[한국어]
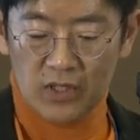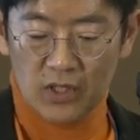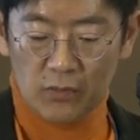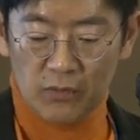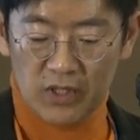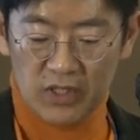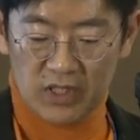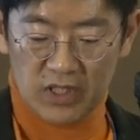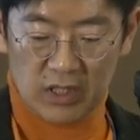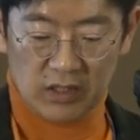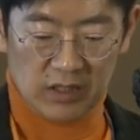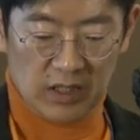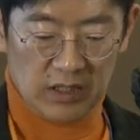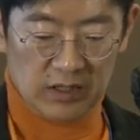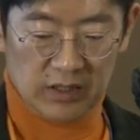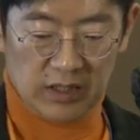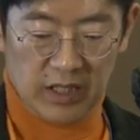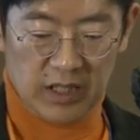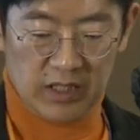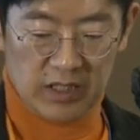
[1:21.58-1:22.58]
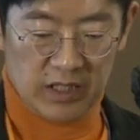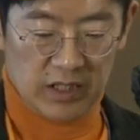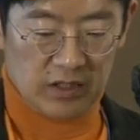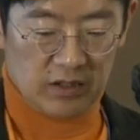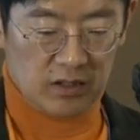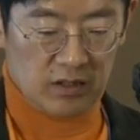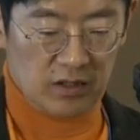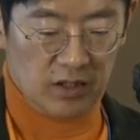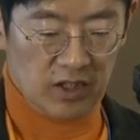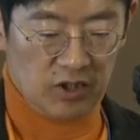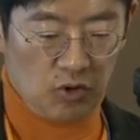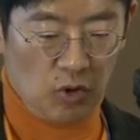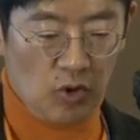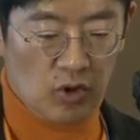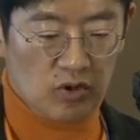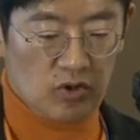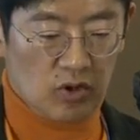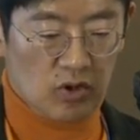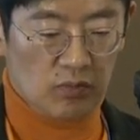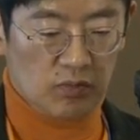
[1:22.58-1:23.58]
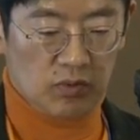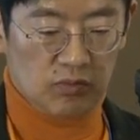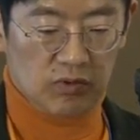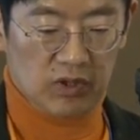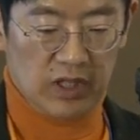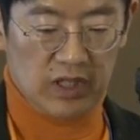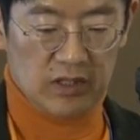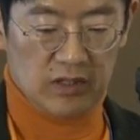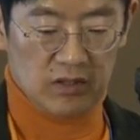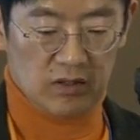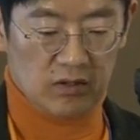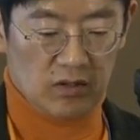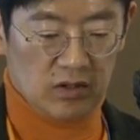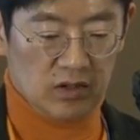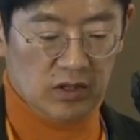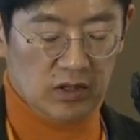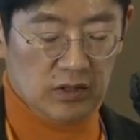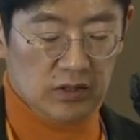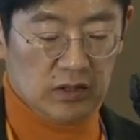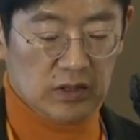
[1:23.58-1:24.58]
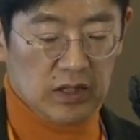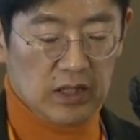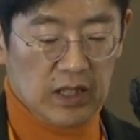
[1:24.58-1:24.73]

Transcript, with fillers: 처음에 시작을 할 때 이제 그 기조연설 부분에 있어서는